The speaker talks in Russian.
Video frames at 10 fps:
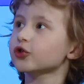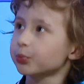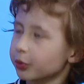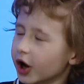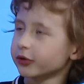
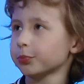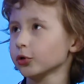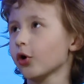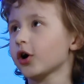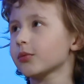Спать
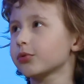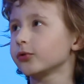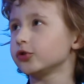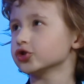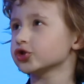плохо
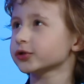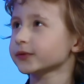будешь.